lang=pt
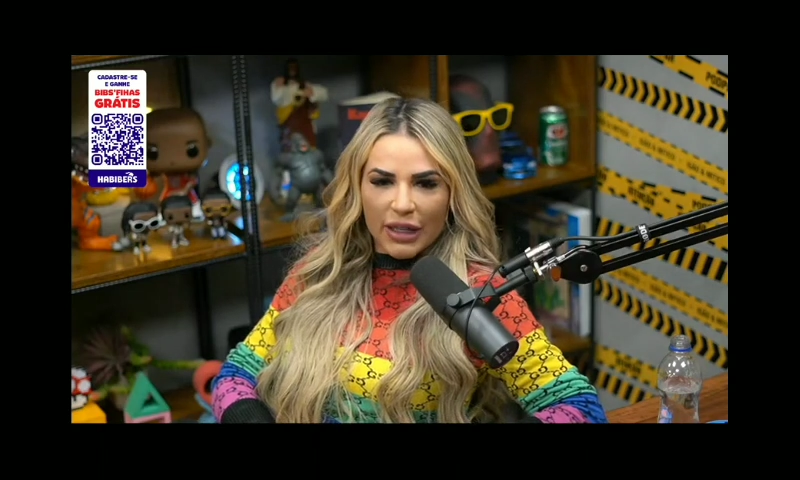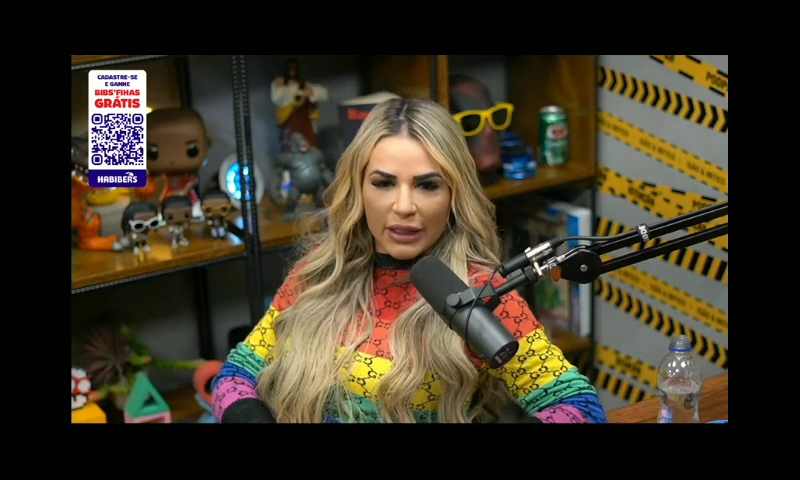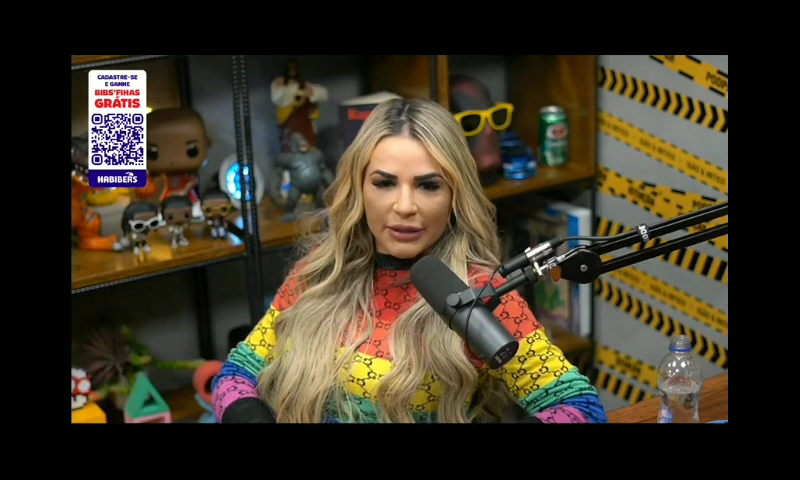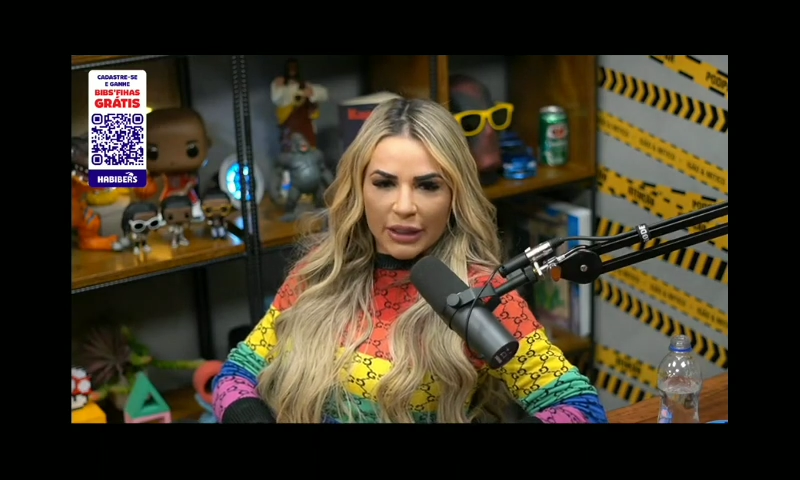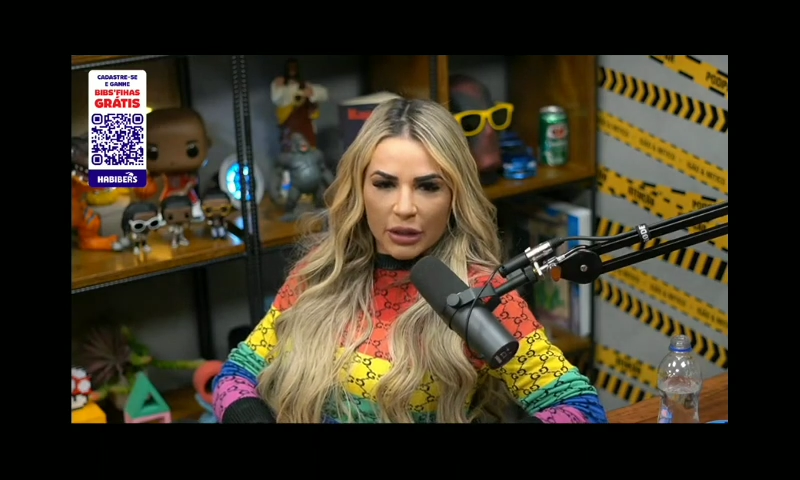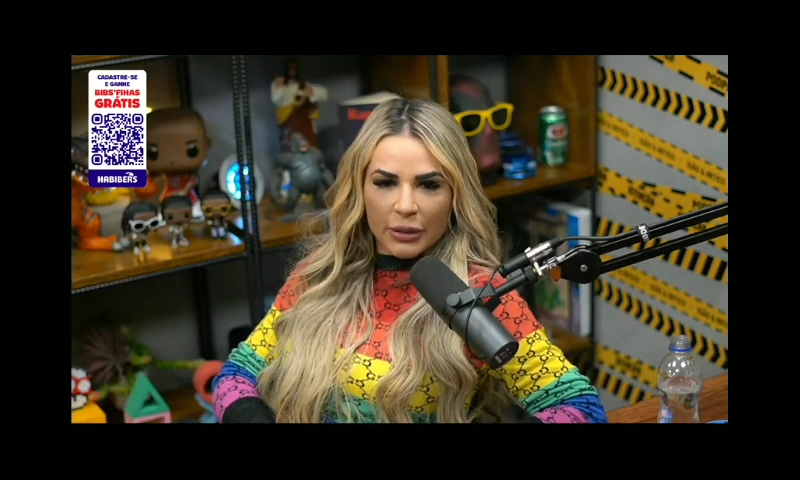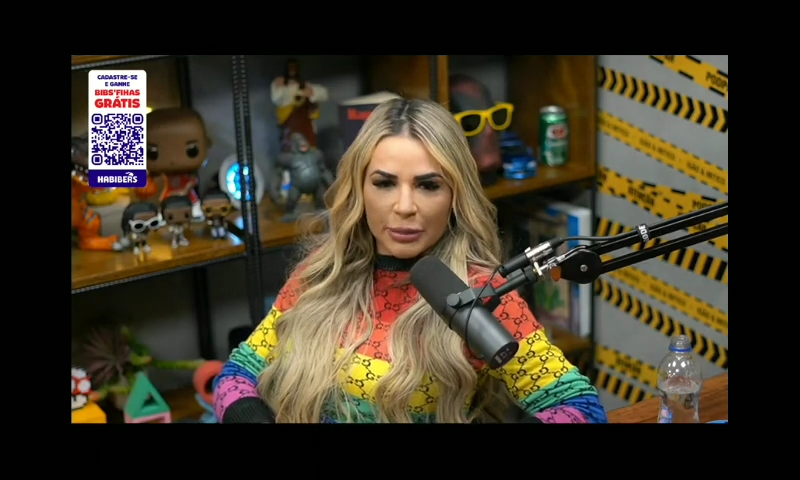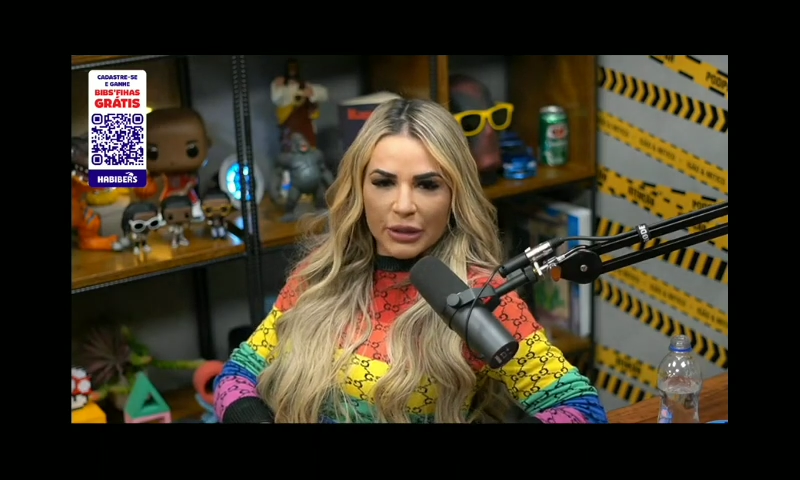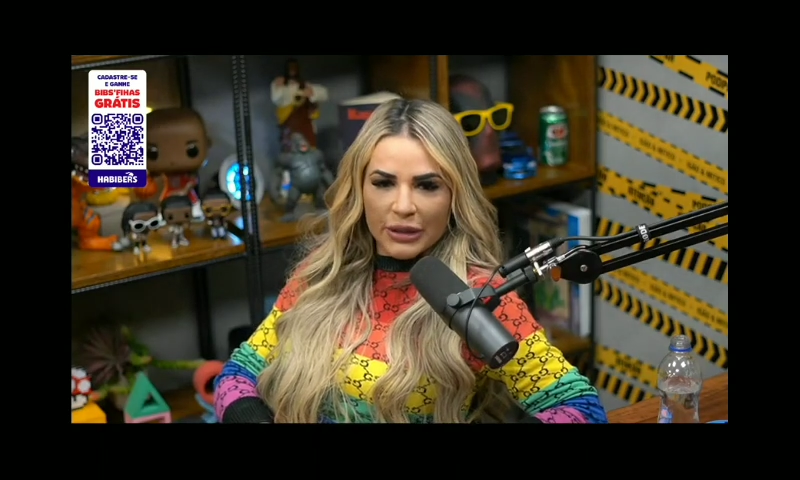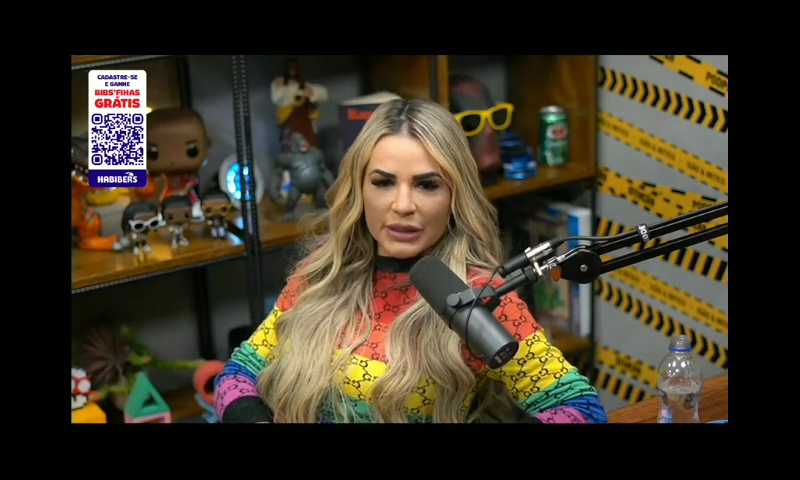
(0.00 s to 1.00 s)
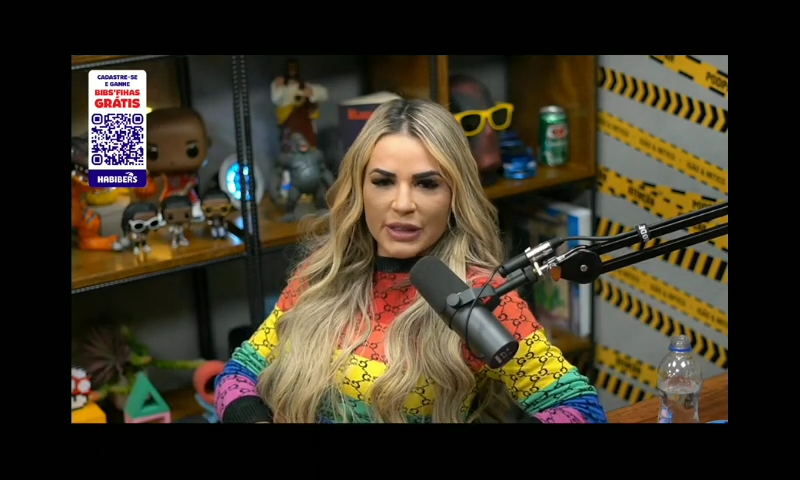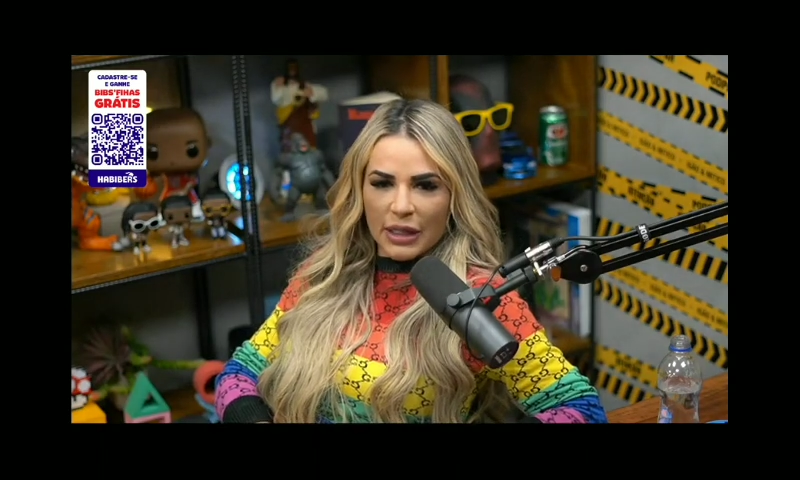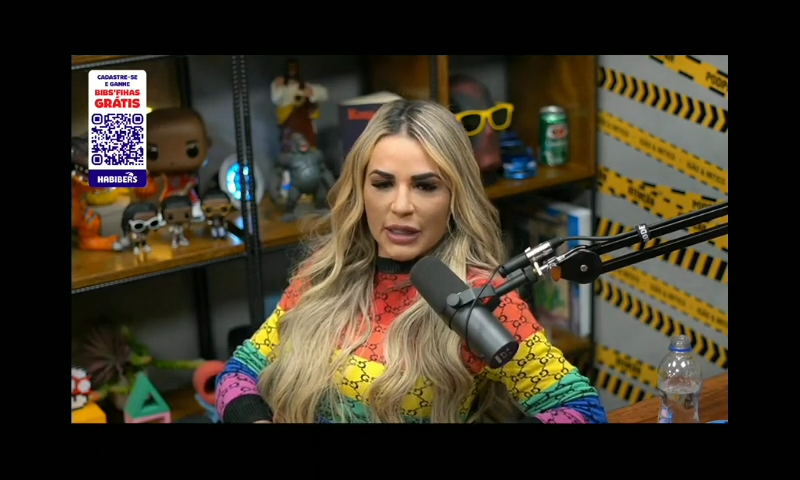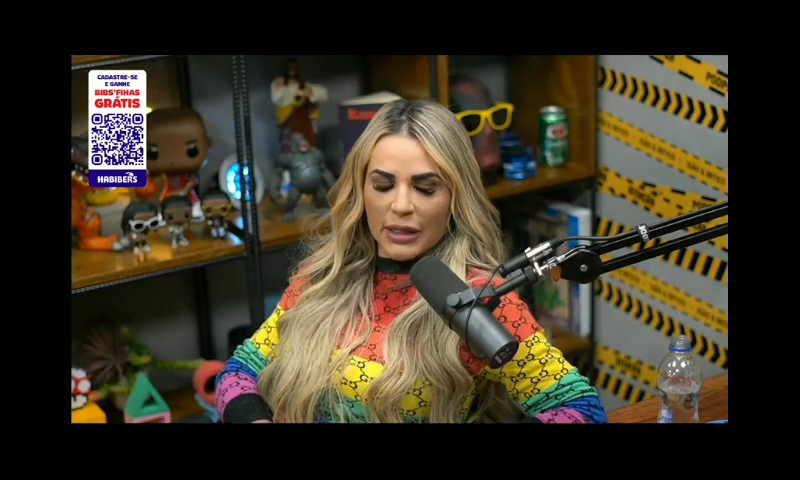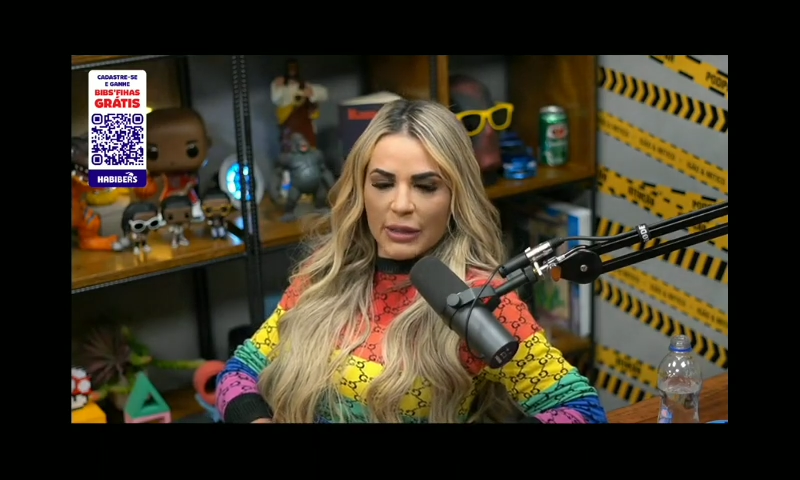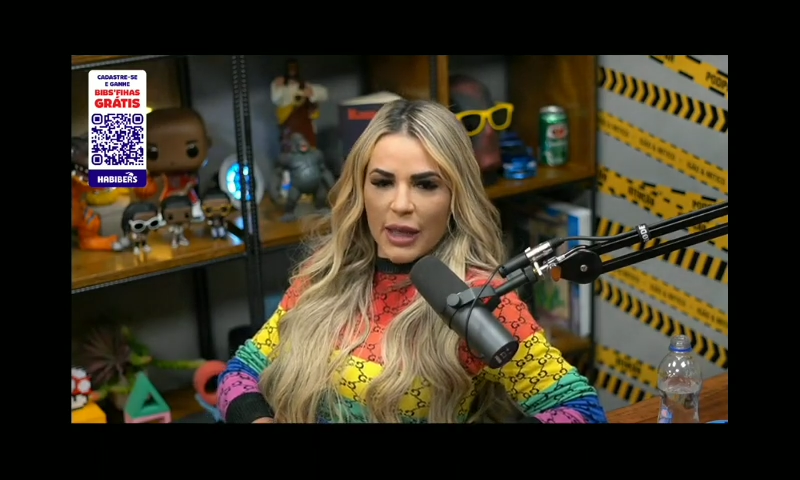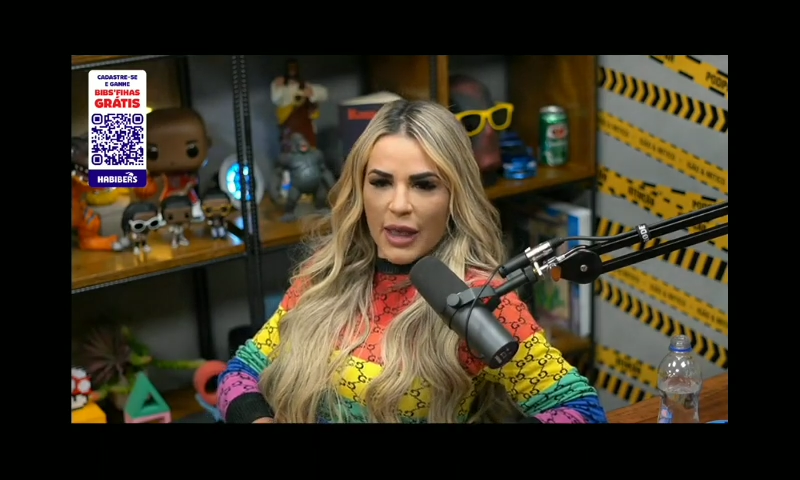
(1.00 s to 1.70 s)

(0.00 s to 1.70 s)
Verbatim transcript: dele entrando na ambulância e